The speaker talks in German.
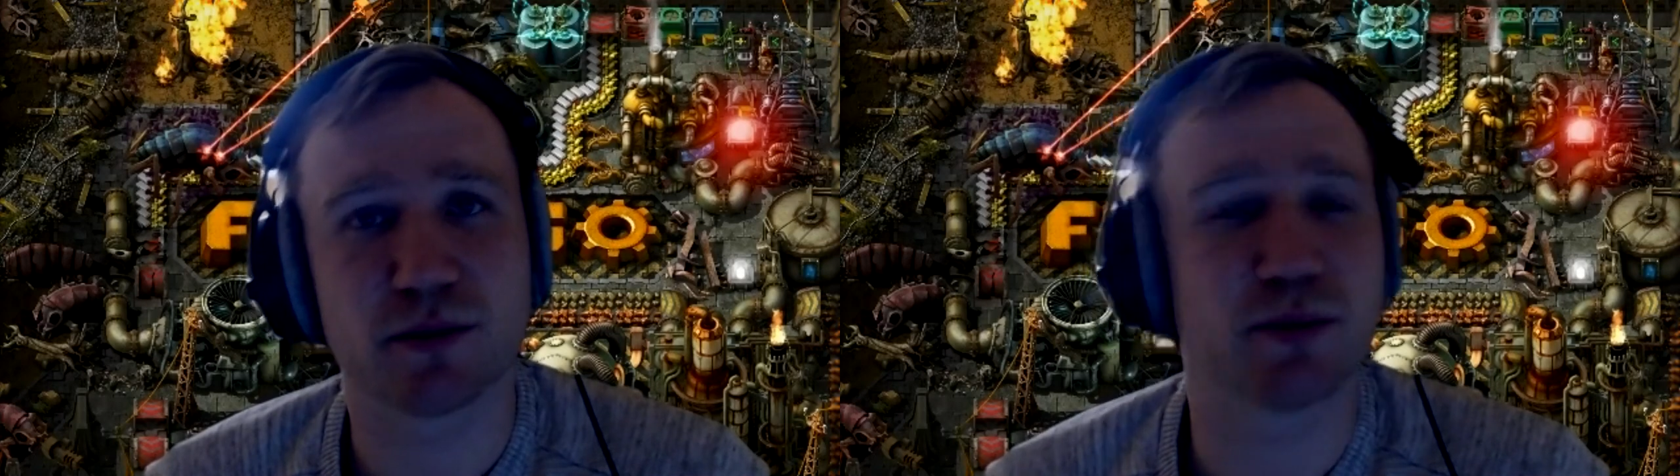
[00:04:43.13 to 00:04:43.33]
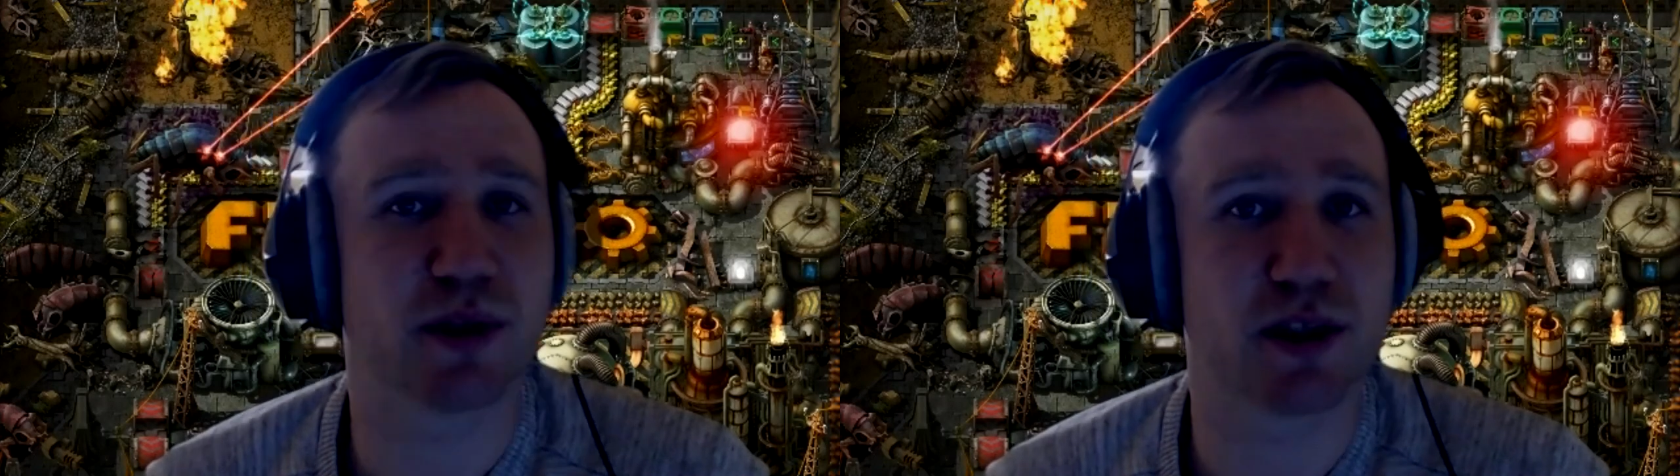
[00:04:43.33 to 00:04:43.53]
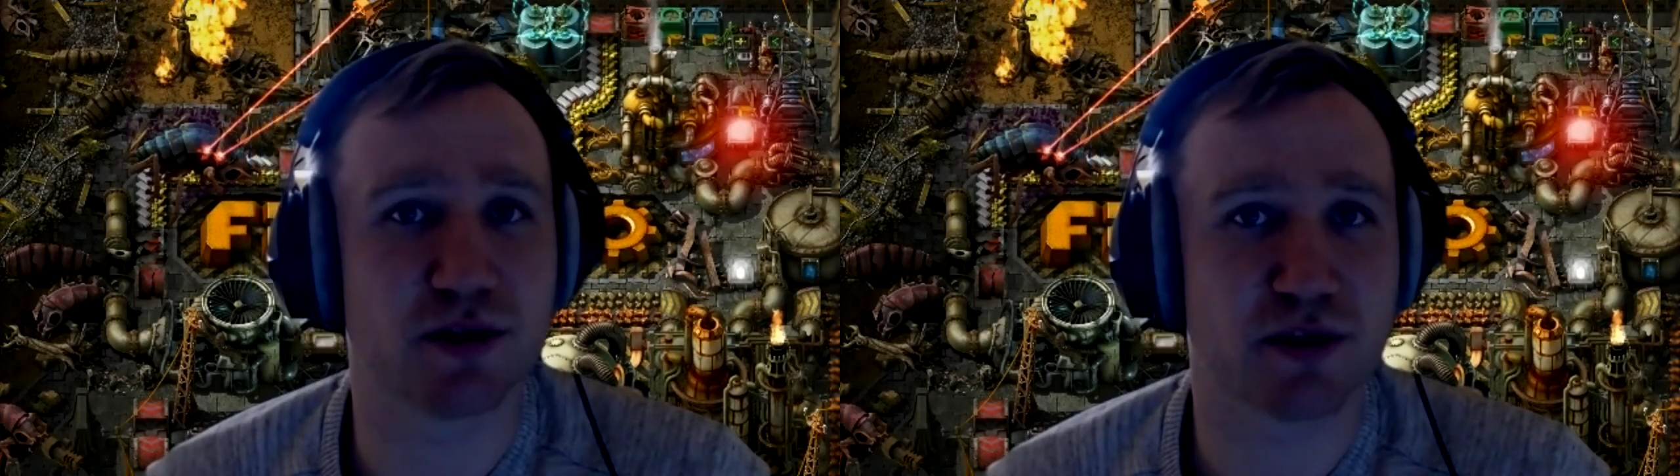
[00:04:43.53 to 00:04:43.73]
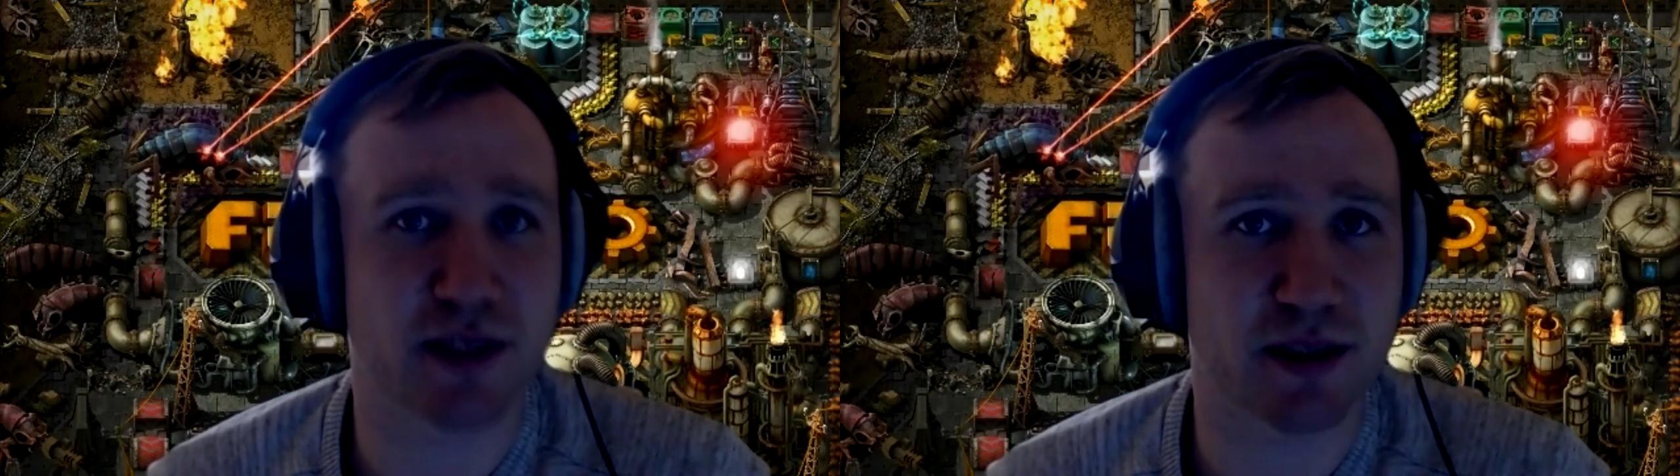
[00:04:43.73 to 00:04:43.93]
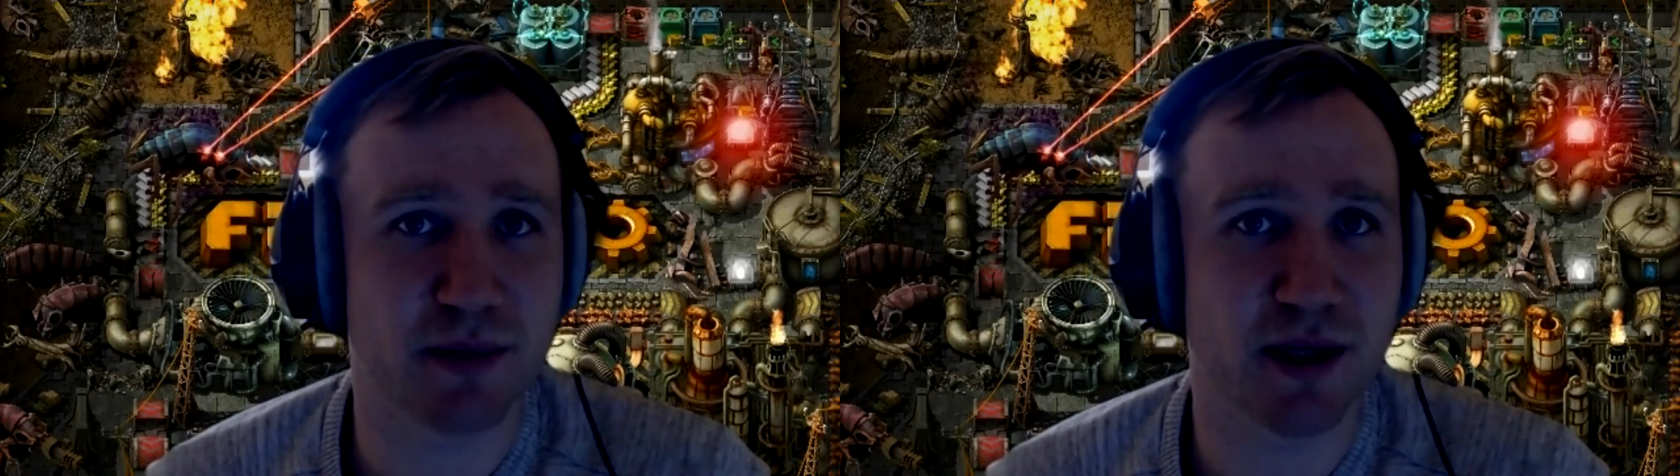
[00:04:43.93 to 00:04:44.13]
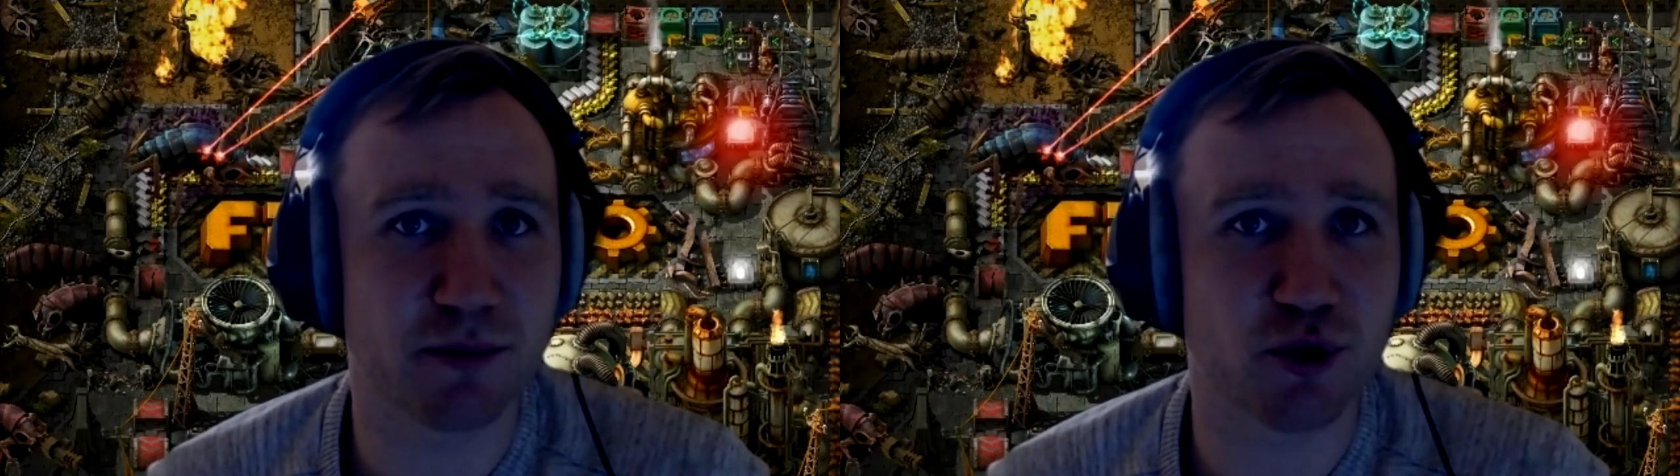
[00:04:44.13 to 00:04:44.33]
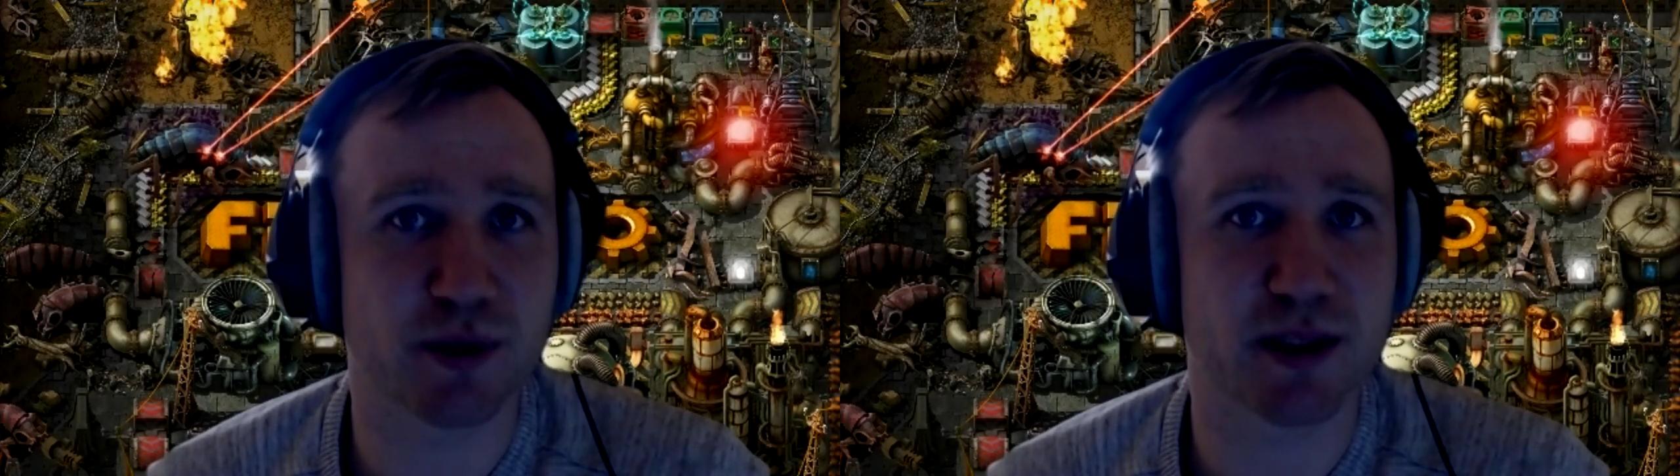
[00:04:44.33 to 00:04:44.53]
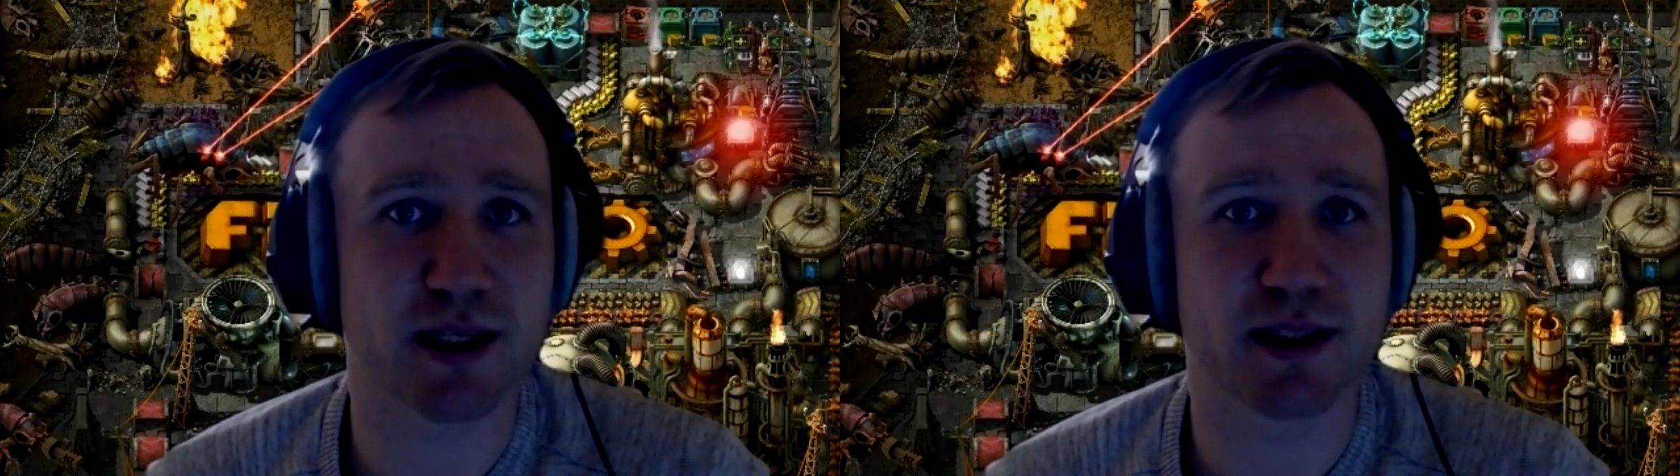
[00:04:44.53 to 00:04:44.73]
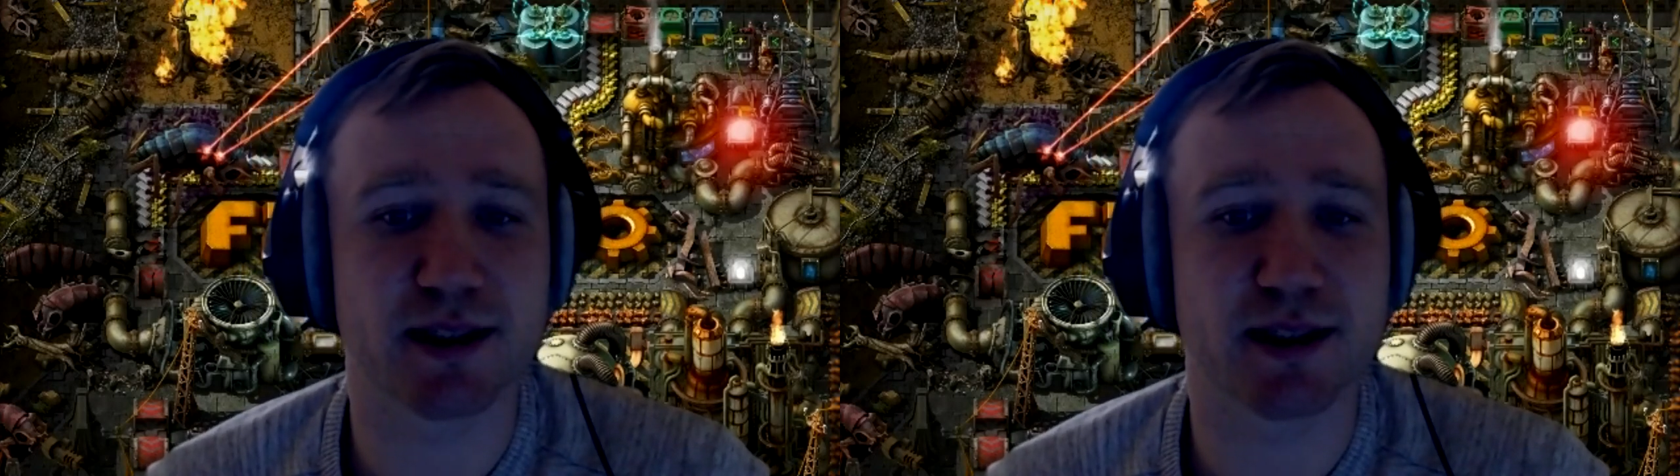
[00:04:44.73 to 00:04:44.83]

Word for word: beziehungsweise mir im Speziellen,